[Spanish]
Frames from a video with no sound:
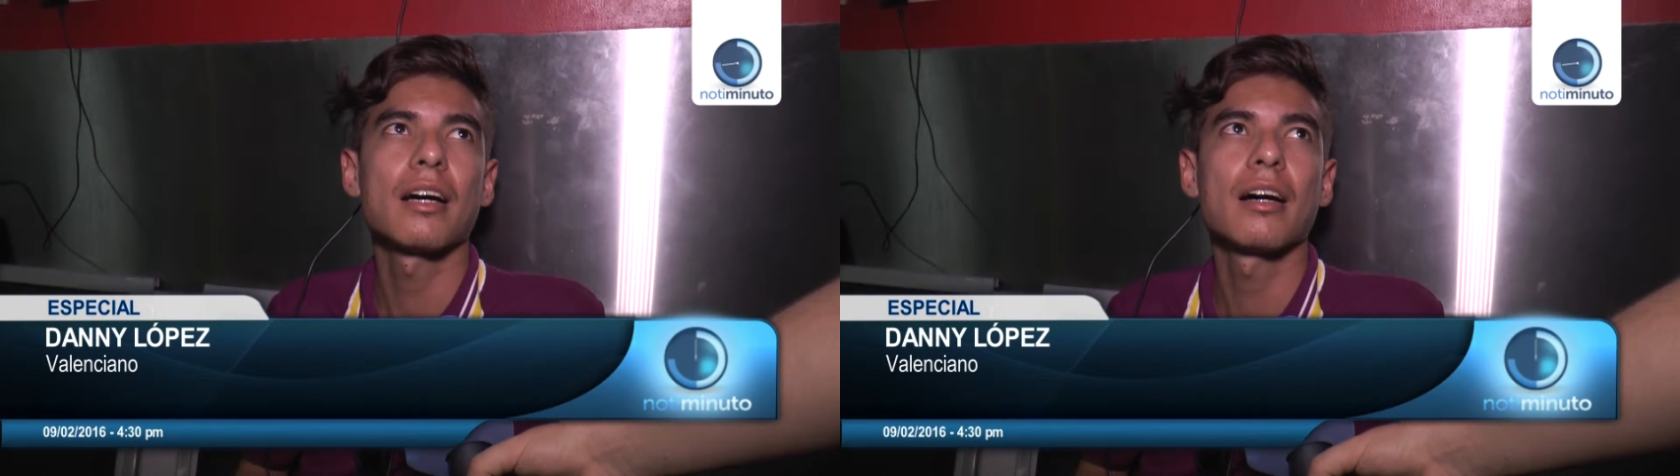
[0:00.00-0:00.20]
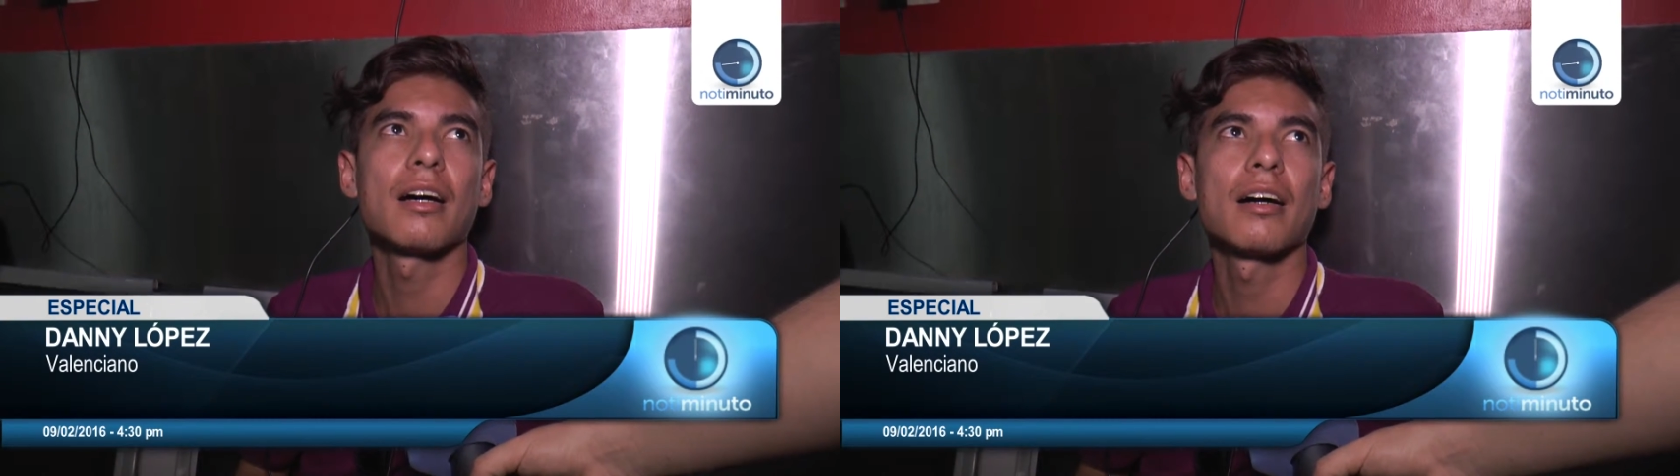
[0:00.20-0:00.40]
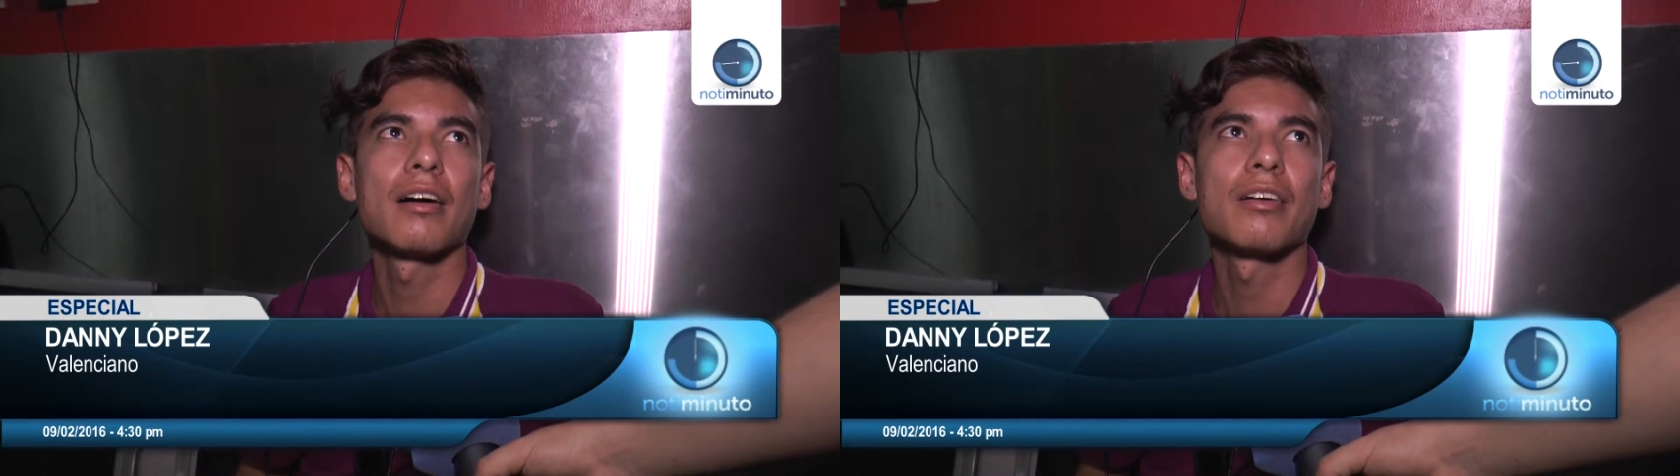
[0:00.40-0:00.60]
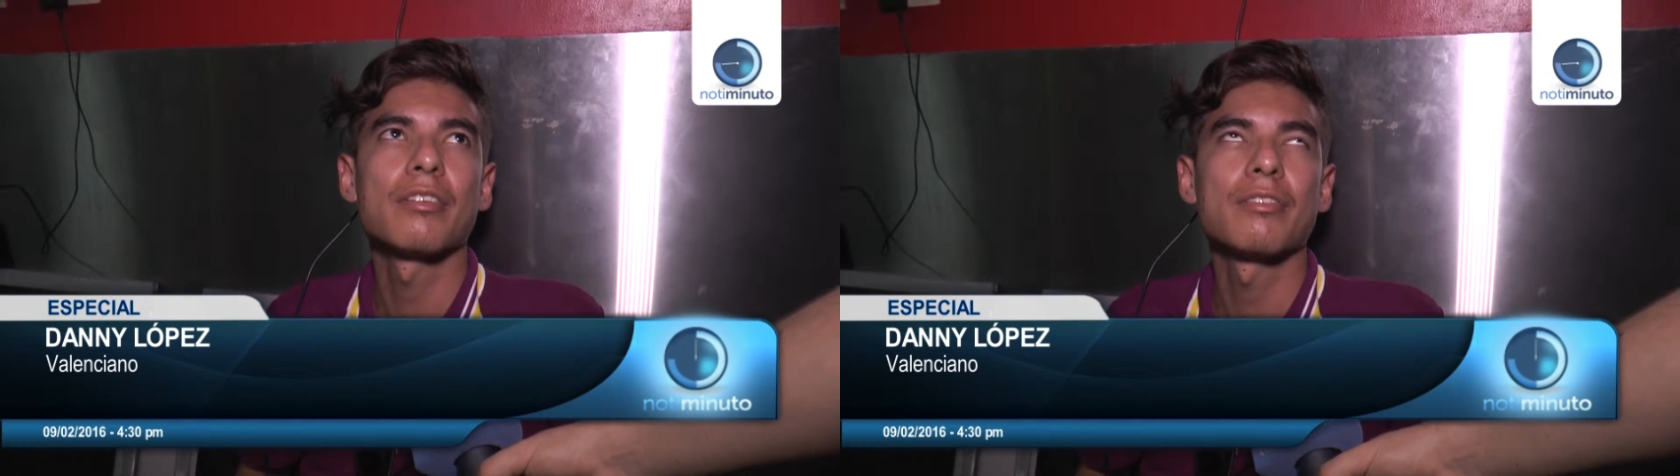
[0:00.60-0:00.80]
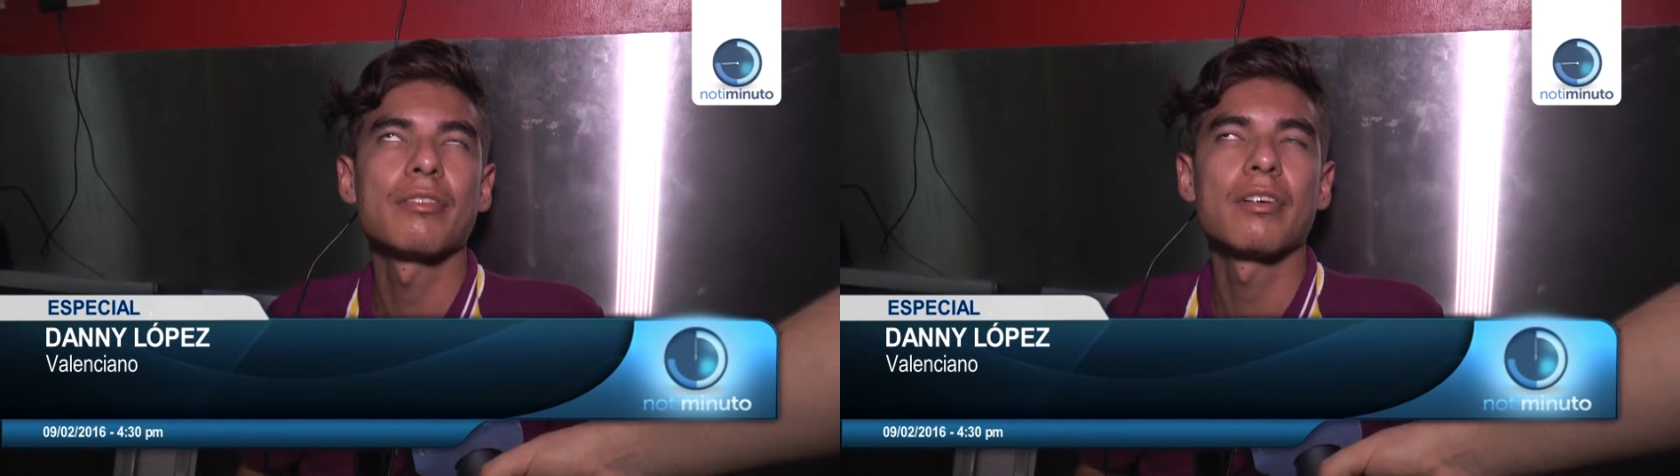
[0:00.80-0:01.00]
a,
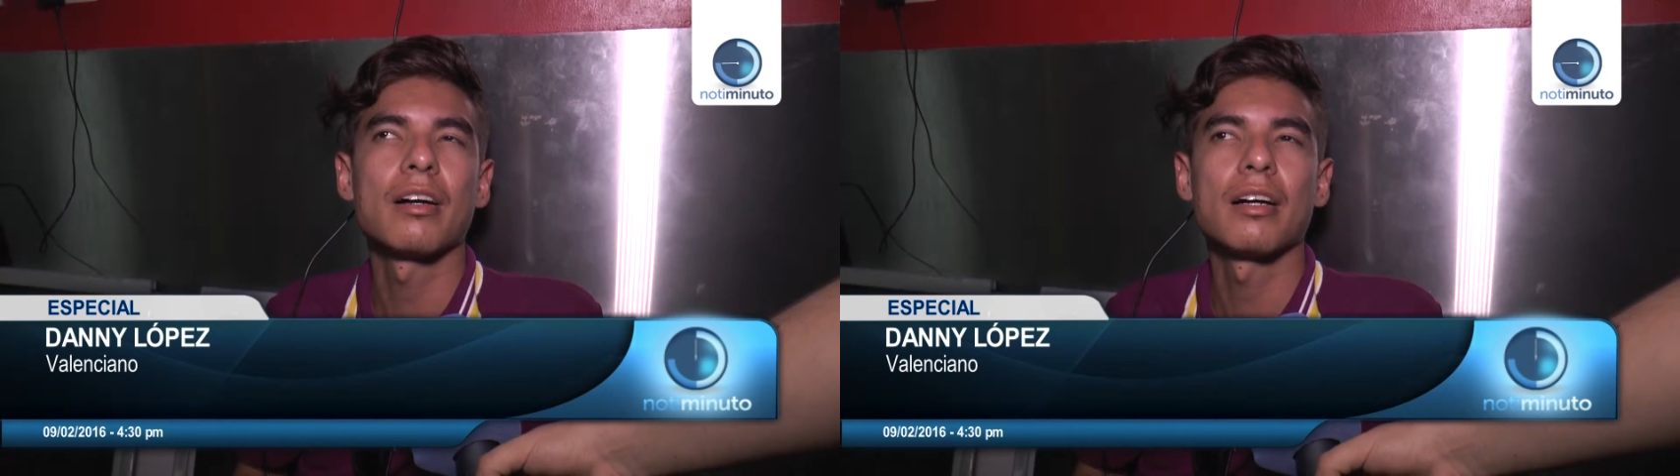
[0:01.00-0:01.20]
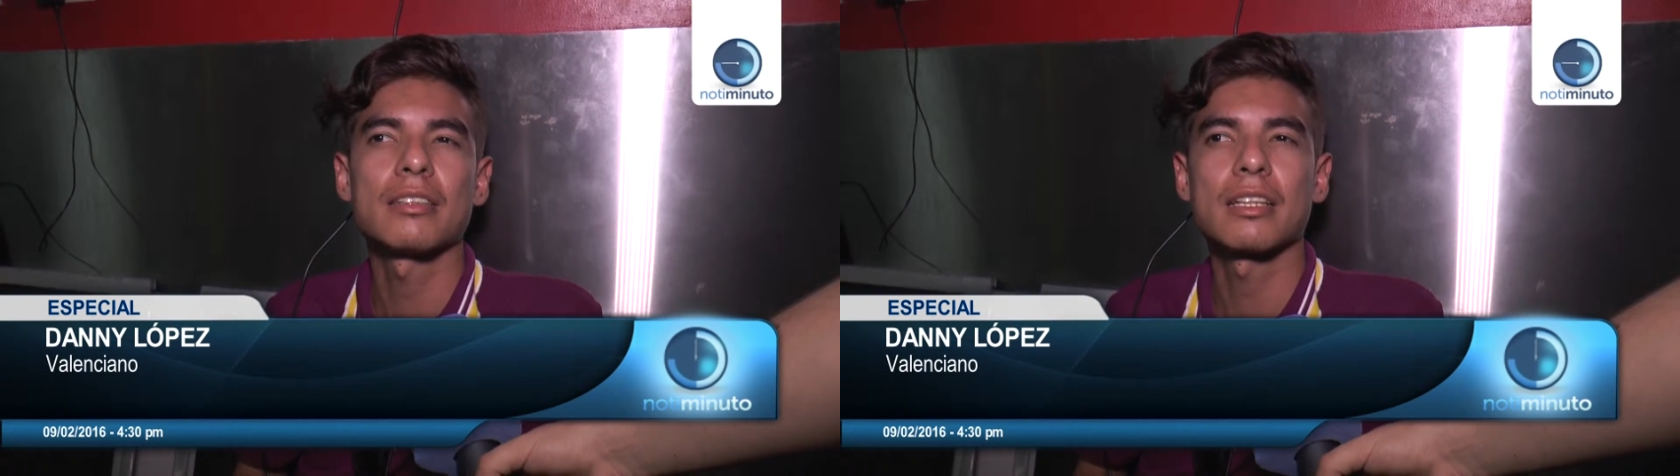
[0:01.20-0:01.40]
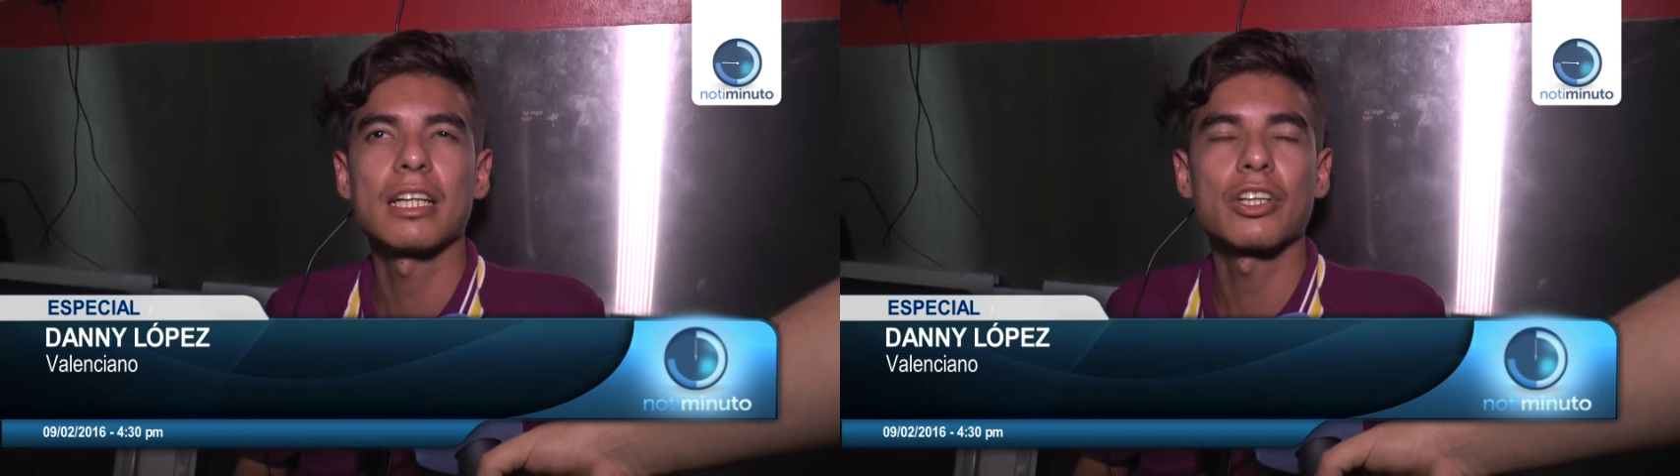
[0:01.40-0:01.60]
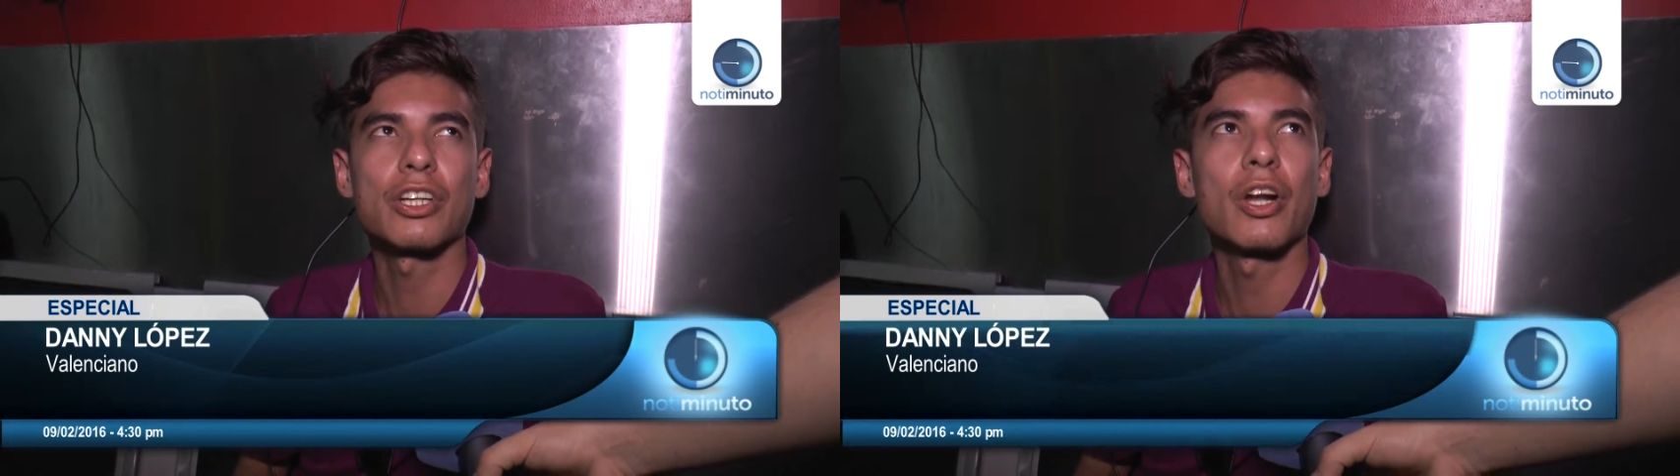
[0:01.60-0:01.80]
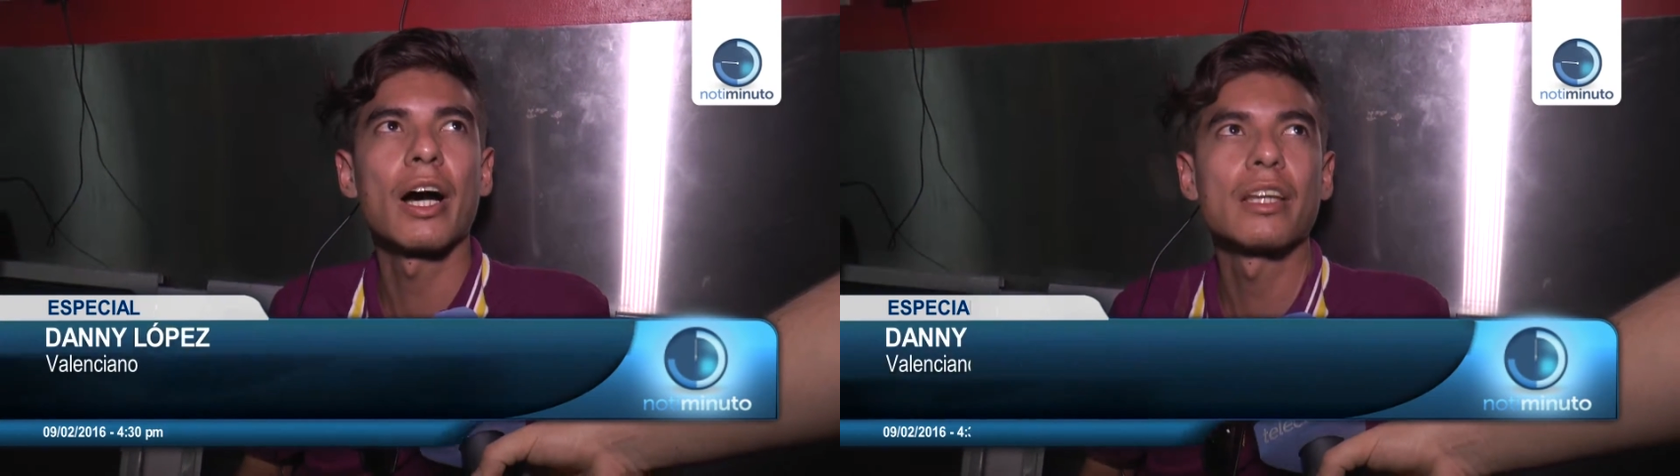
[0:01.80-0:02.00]
San Antonio
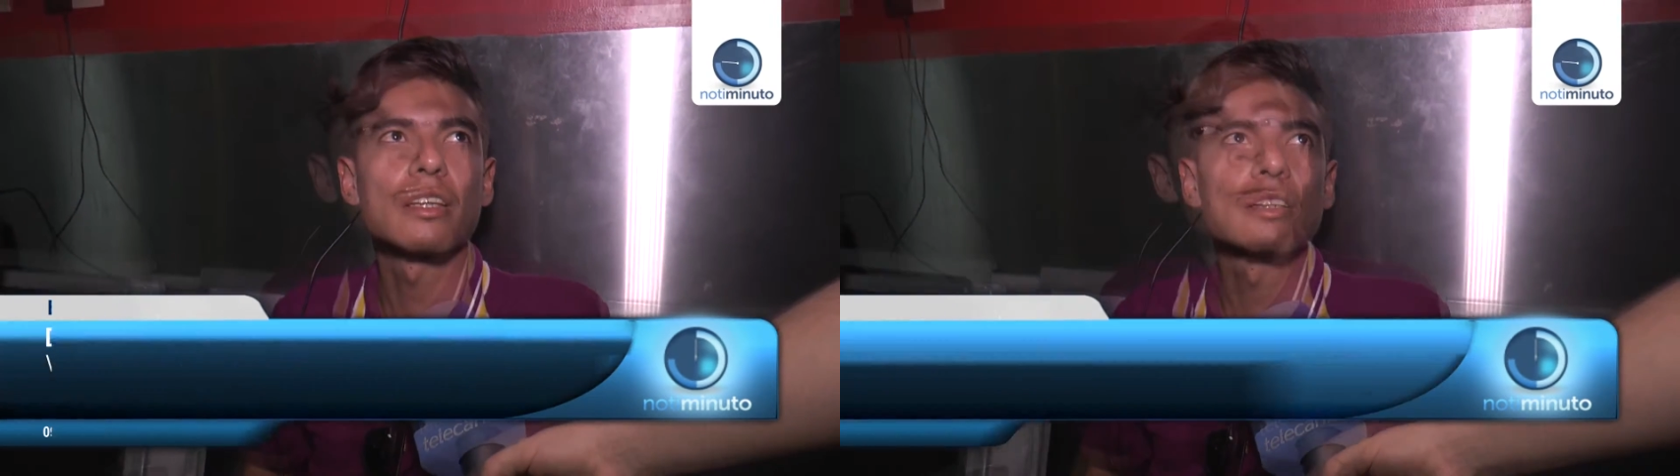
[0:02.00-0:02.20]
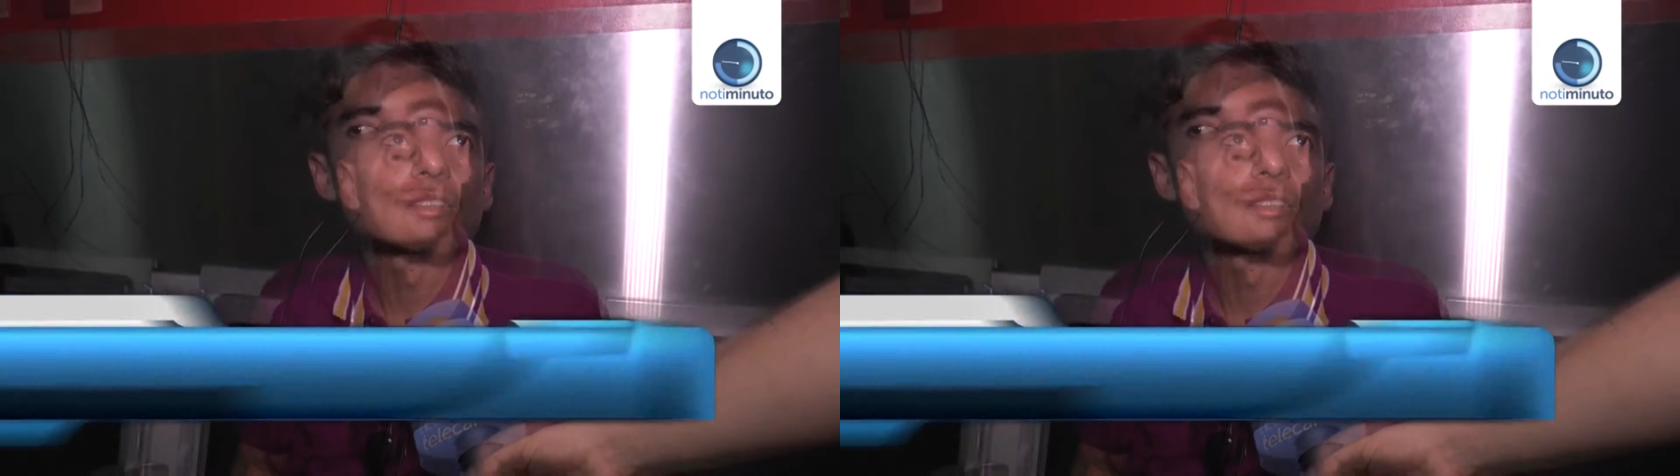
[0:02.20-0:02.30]
de los Altos.